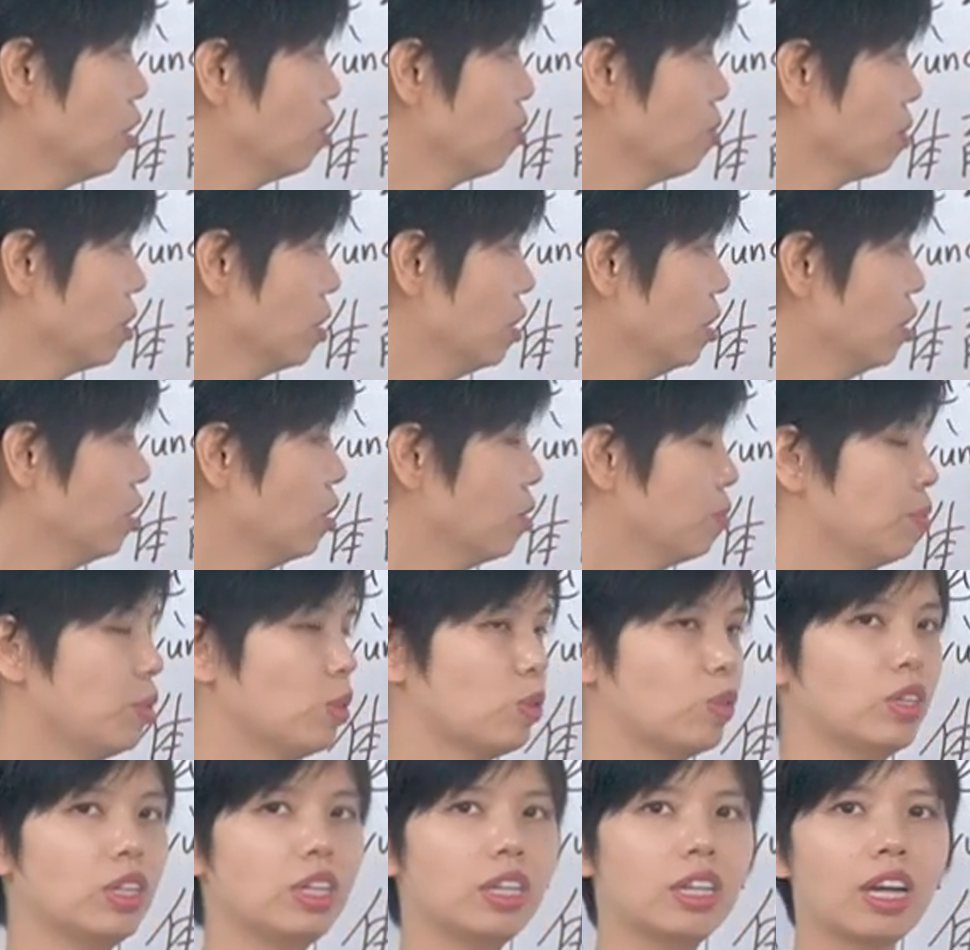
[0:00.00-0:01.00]
động từ
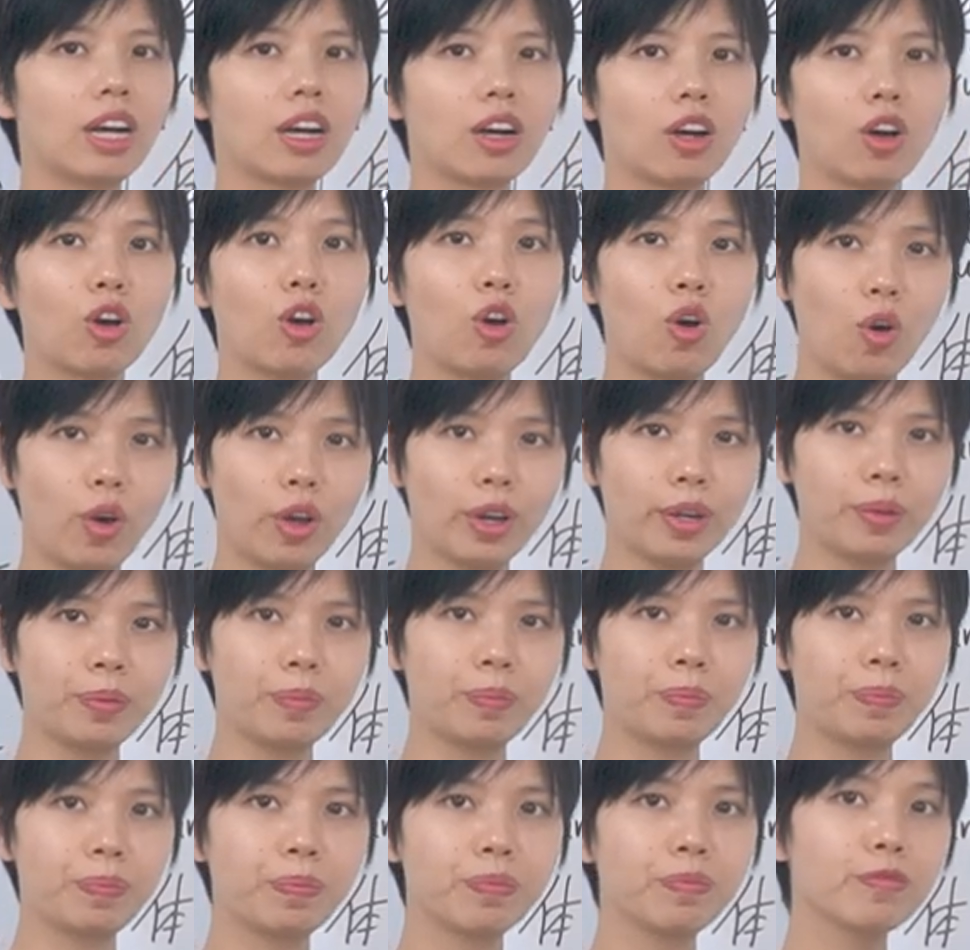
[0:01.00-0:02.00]
biểu thị là còn.
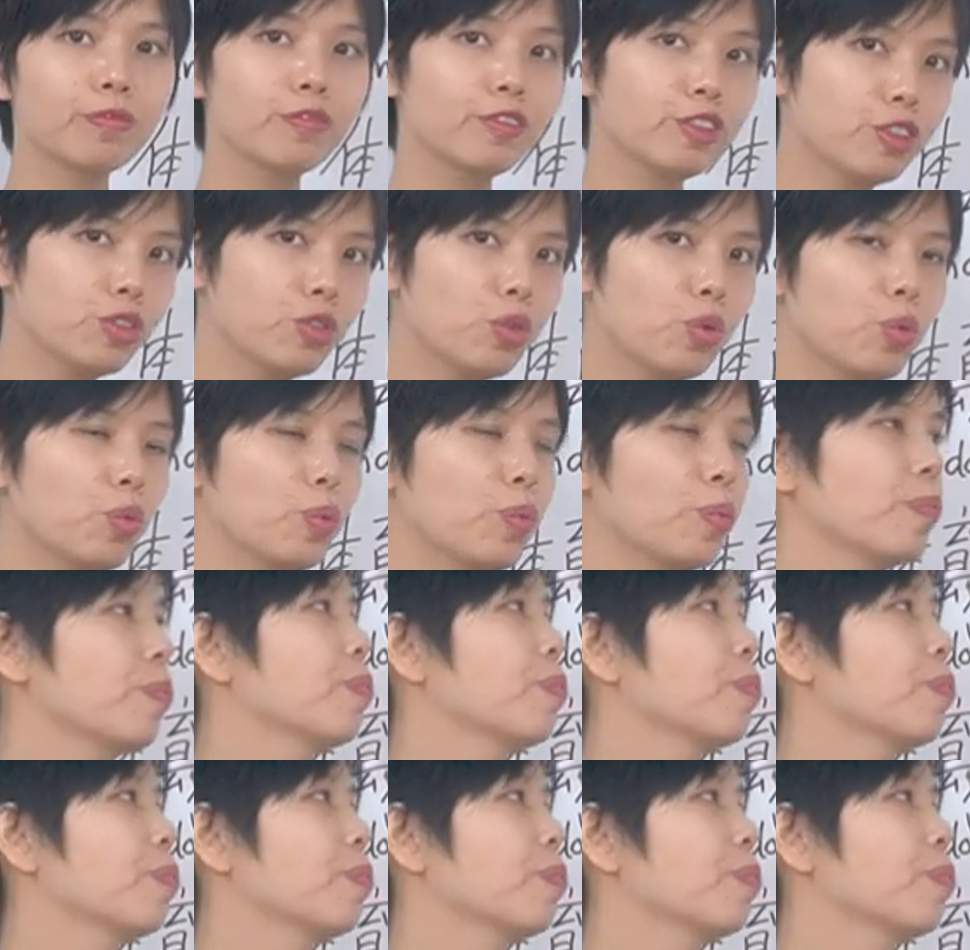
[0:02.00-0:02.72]
Ví dụ,